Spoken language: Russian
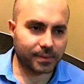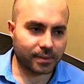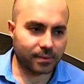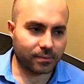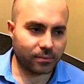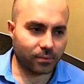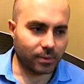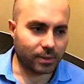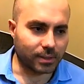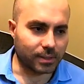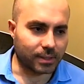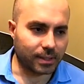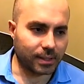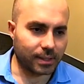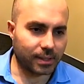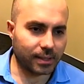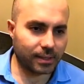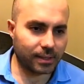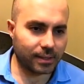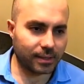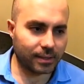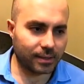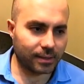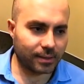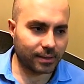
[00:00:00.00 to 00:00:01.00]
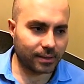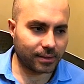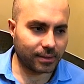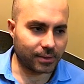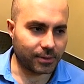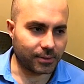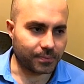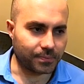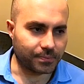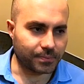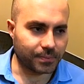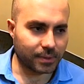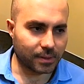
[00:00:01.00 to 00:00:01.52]
вот.
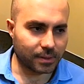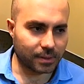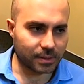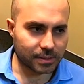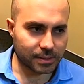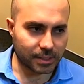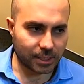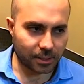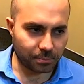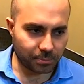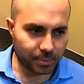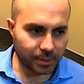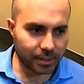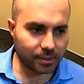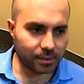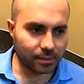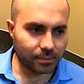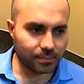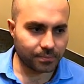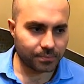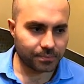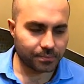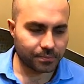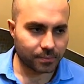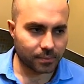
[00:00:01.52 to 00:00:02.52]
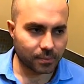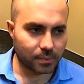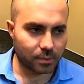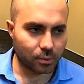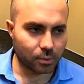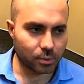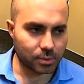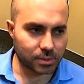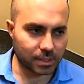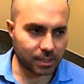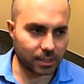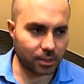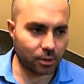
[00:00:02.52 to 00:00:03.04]
И Санпин
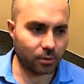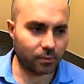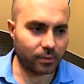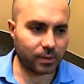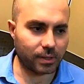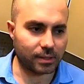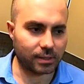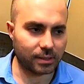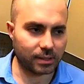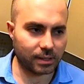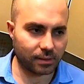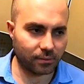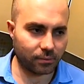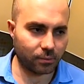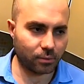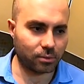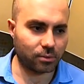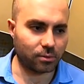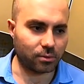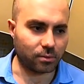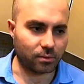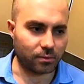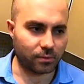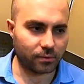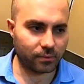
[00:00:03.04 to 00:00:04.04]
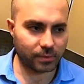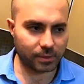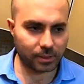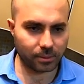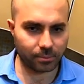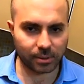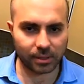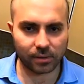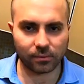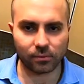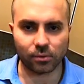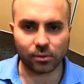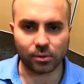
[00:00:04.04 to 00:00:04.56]
установлен на воду
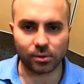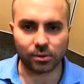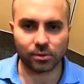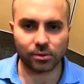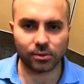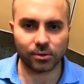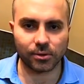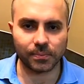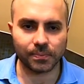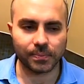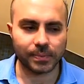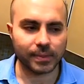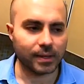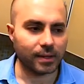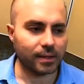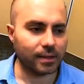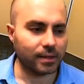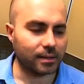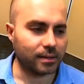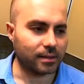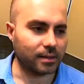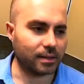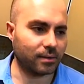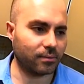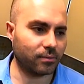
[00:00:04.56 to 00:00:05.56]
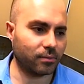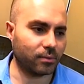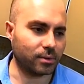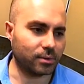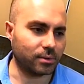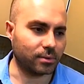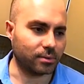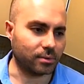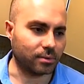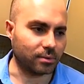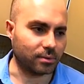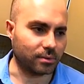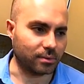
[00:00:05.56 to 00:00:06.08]
водопроводную, на
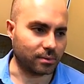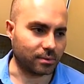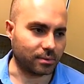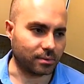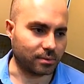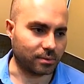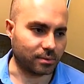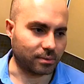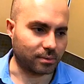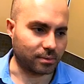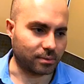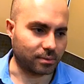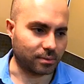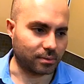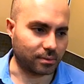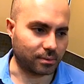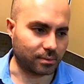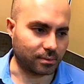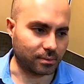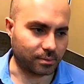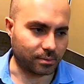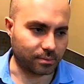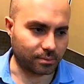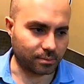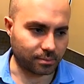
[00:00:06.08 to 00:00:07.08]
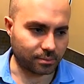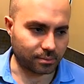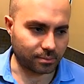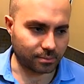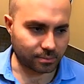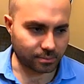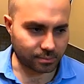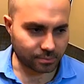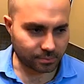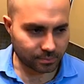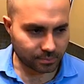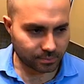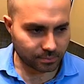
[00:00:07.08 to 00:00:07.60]
воду
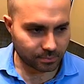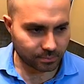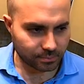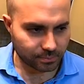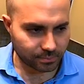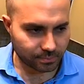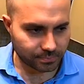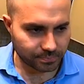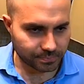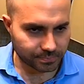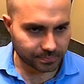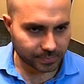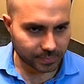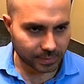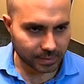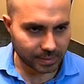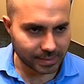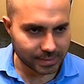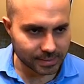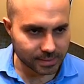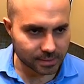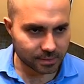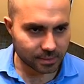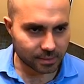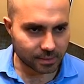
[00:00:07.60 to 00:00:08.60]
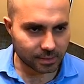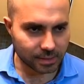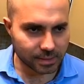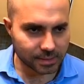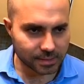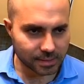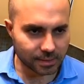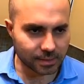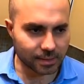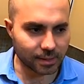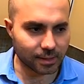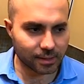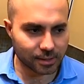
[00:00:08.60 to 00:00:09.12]
из
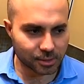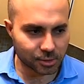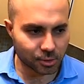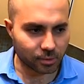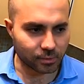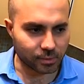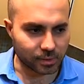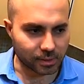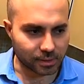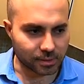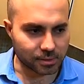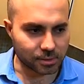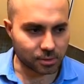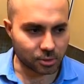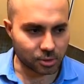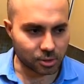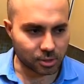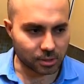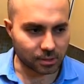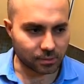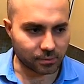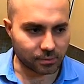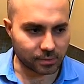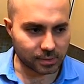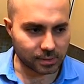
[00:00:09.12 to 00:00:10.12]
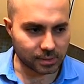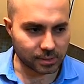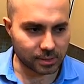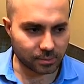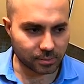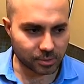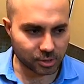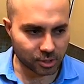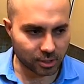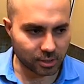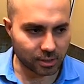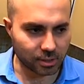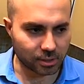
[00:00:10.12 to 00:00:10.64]
нецентрализованных источников
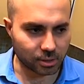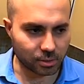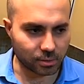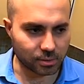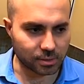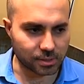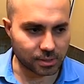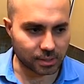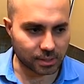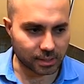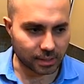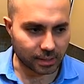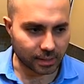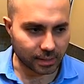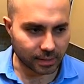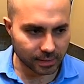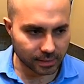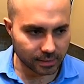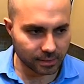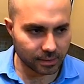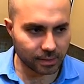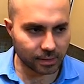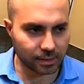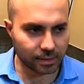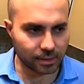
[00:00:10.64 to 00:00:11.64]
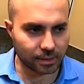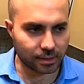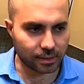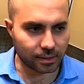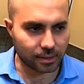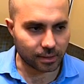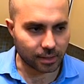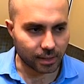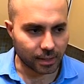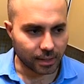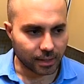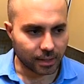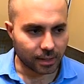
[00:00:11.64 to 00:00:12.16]
водоснабжения, то есть это
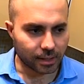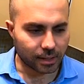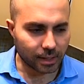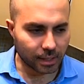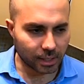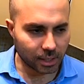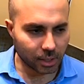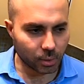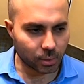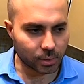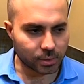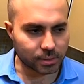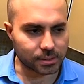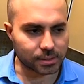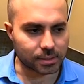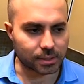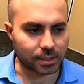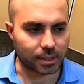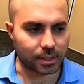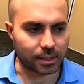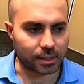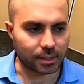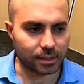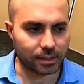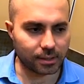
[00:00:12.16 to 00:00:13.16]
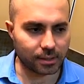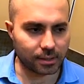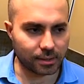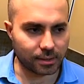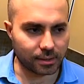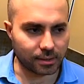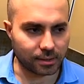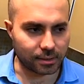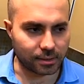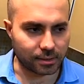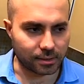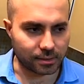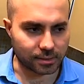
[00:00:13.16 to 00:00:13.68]
родники, угу. колодцы
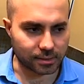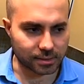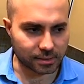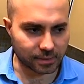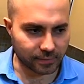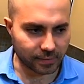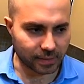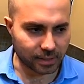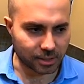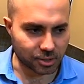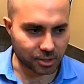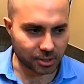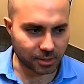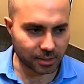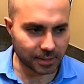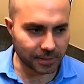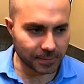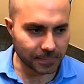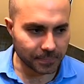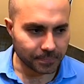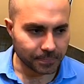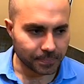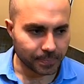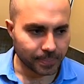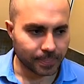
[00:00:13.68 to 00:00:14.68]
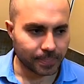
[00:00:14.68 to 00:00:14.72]
и скважины. Угу